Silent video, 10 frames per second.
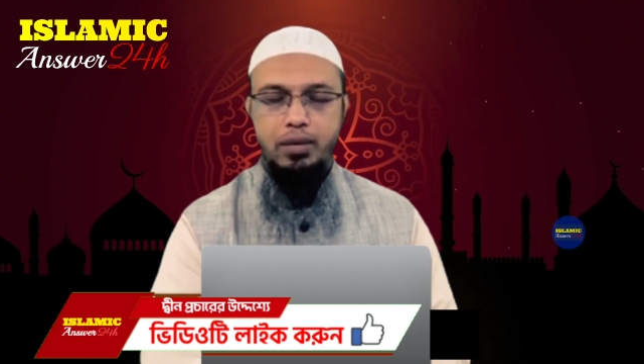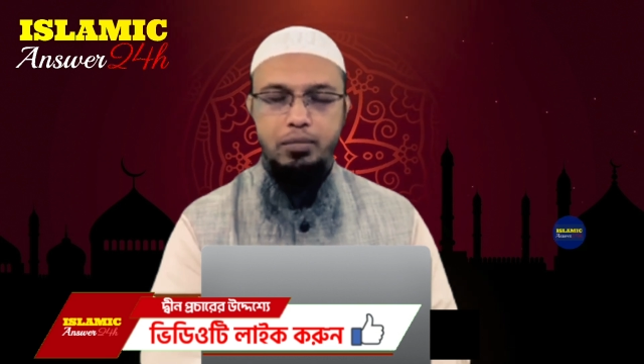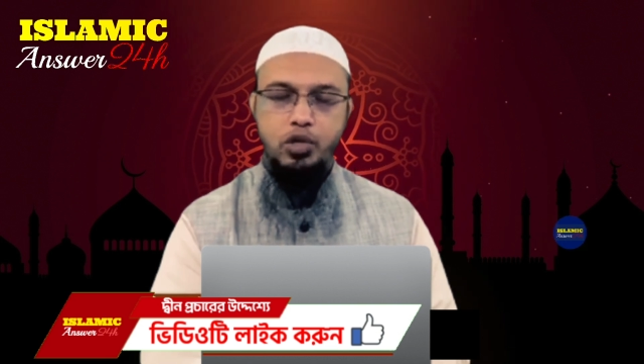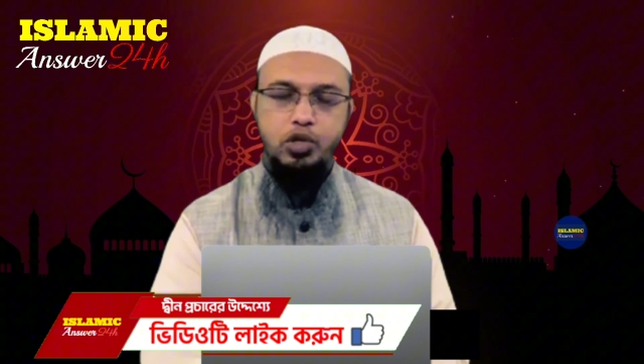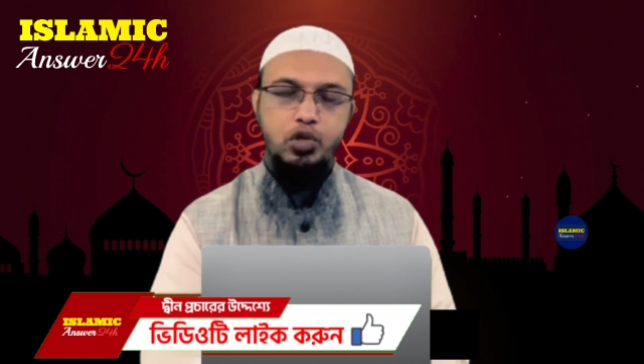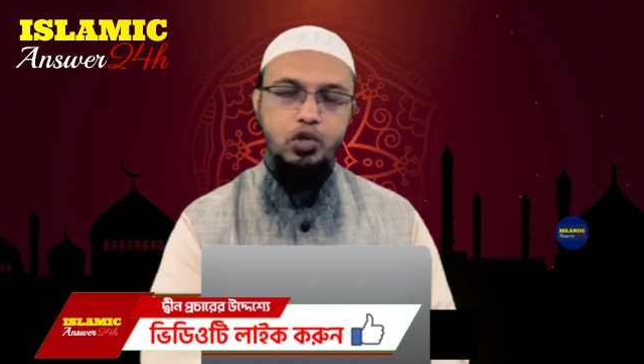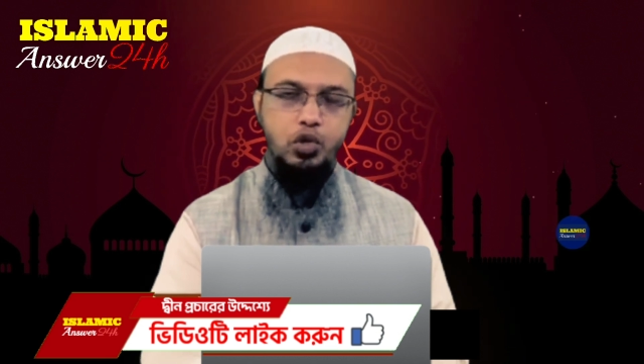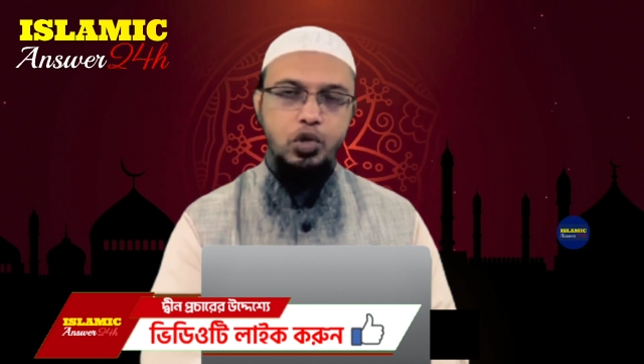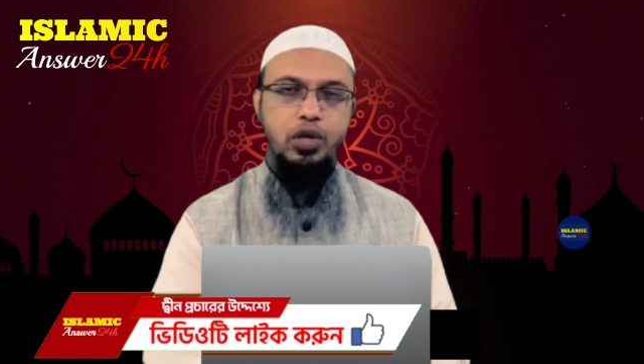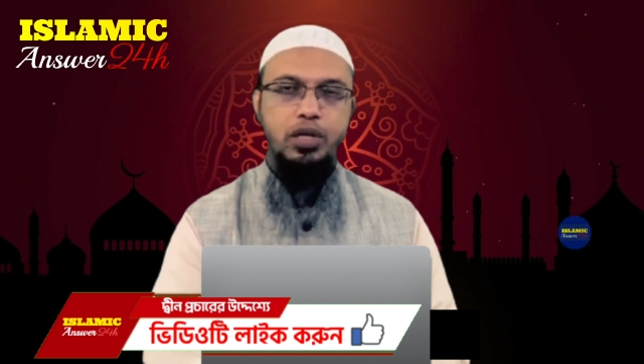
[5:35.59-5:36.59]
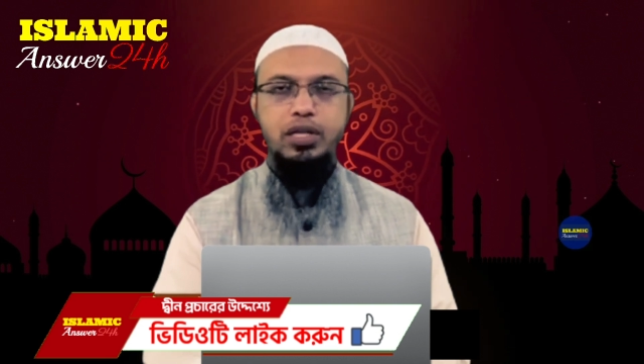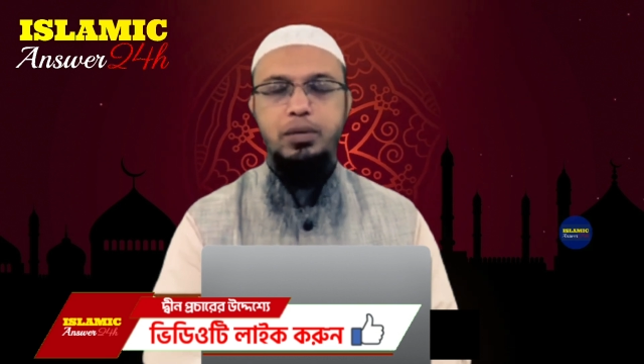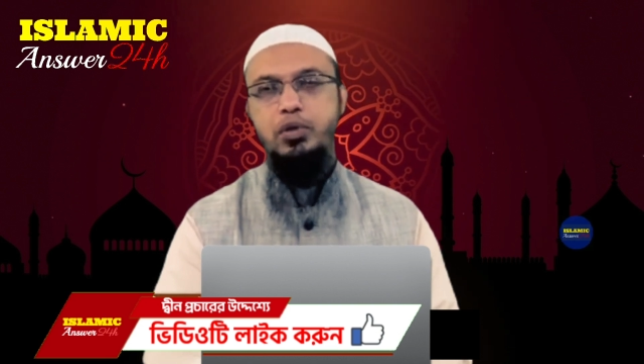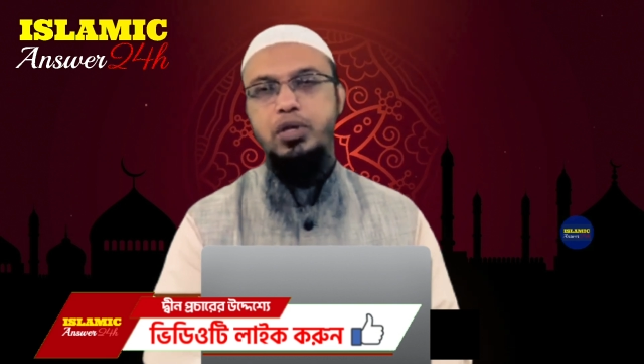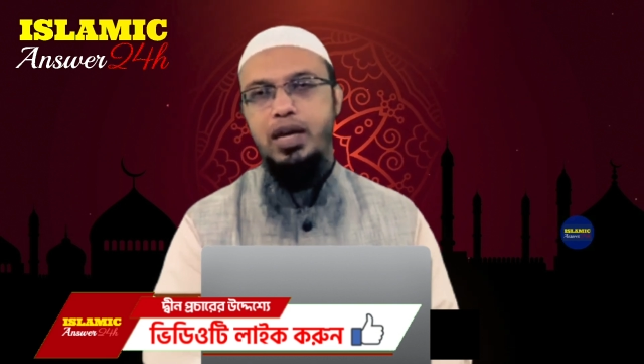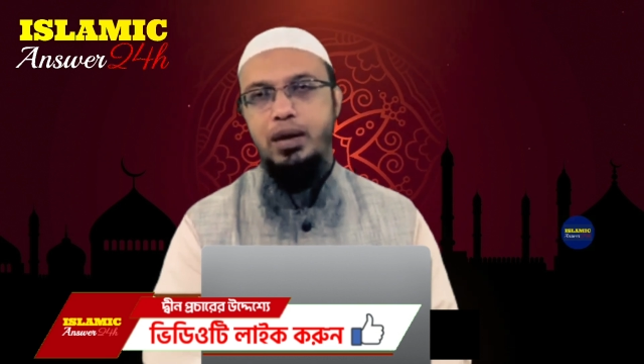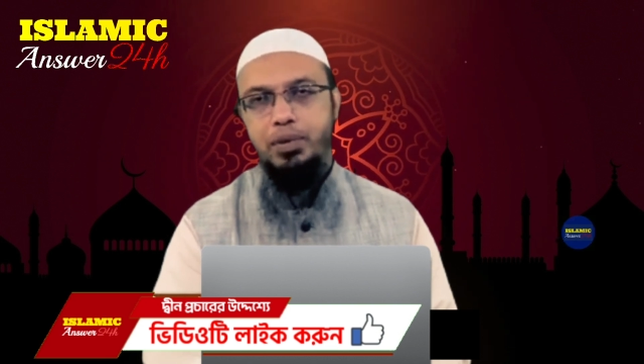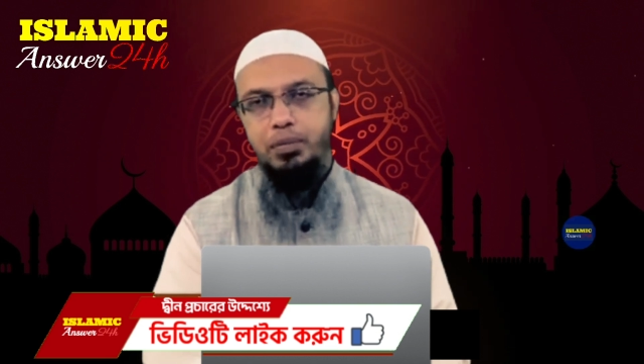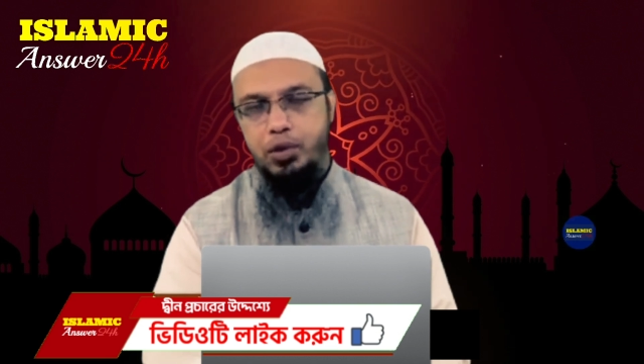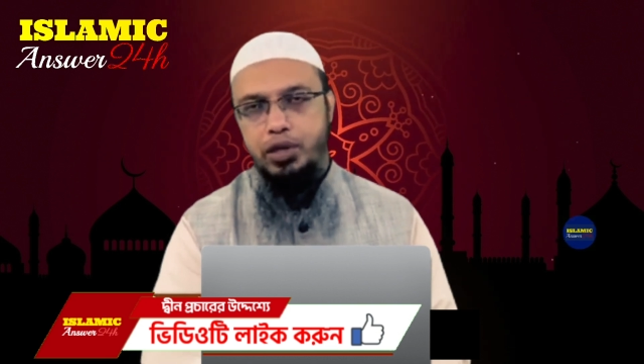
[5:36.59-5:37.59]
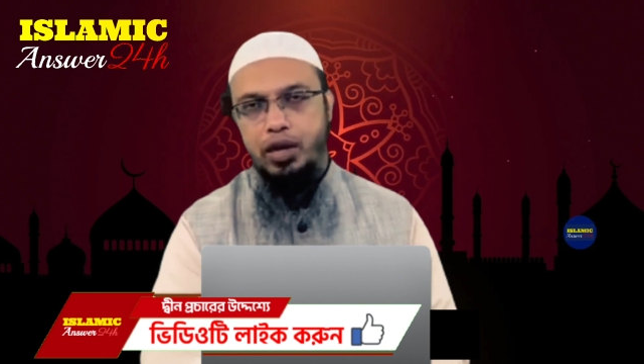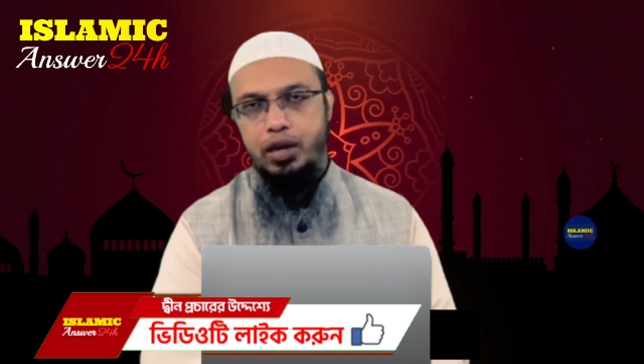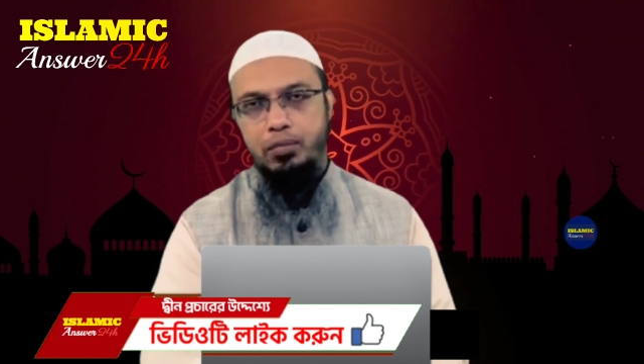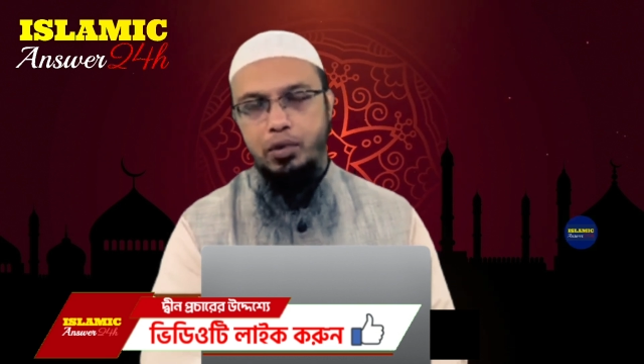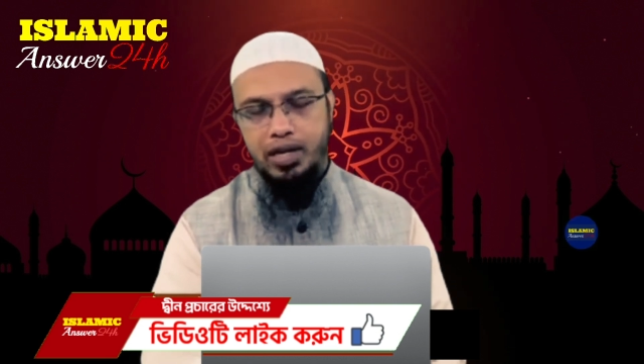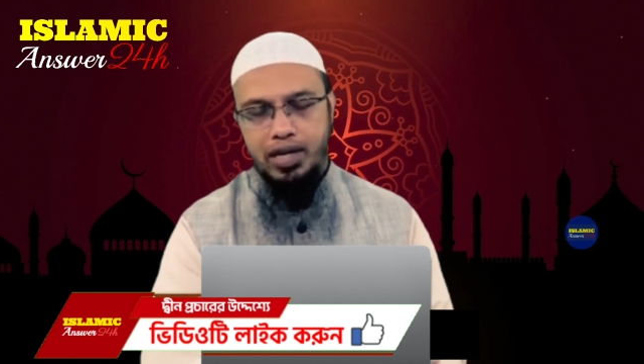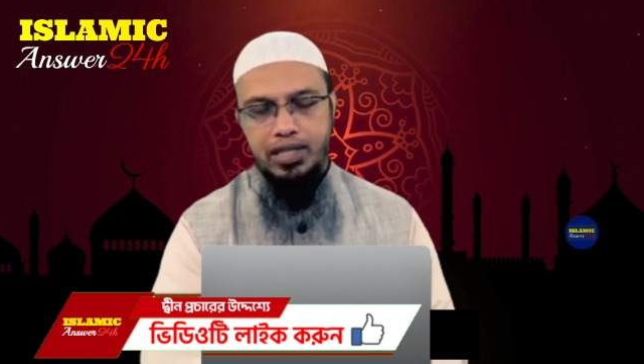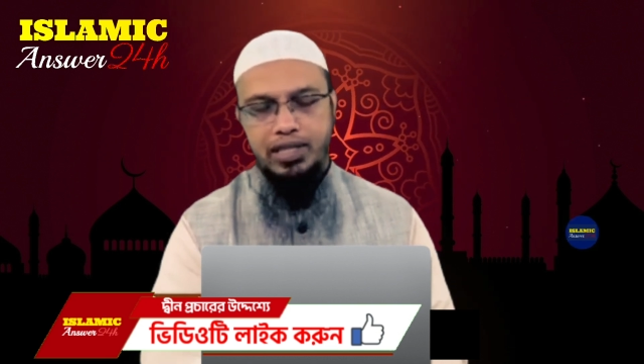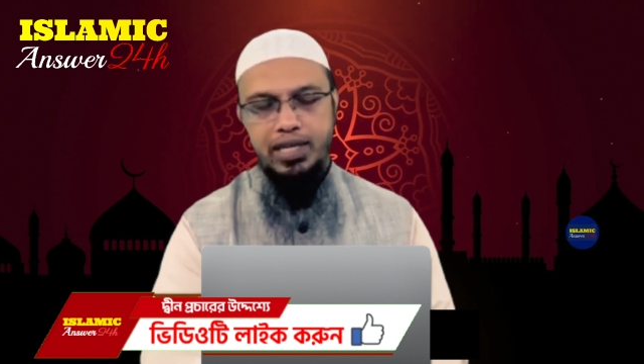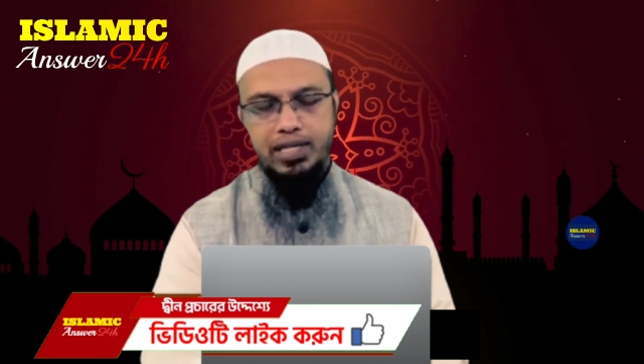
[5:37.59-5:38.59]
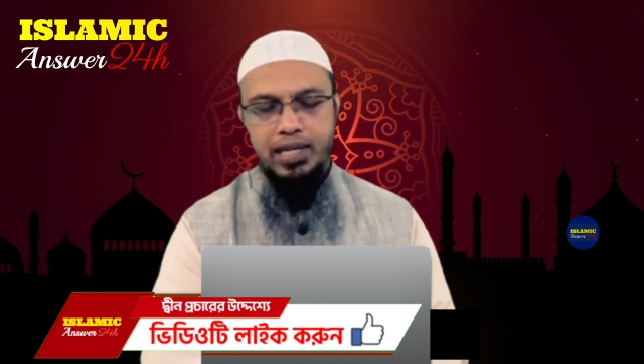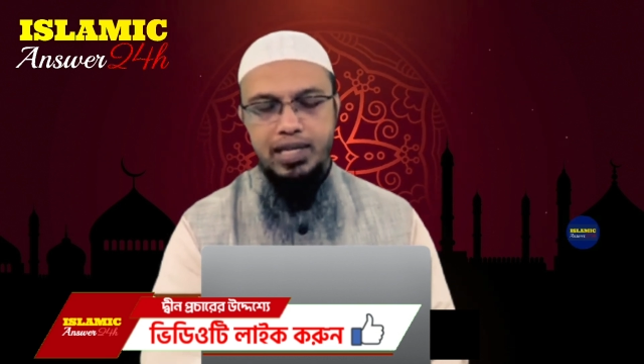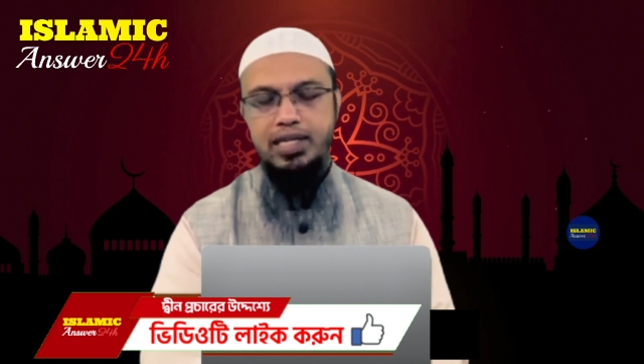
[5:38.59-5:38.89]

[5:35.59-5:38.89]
আর বয়স যদি ছোট হয় তারপর তাকে আপনি বলতে হয় বলার কালচার আছে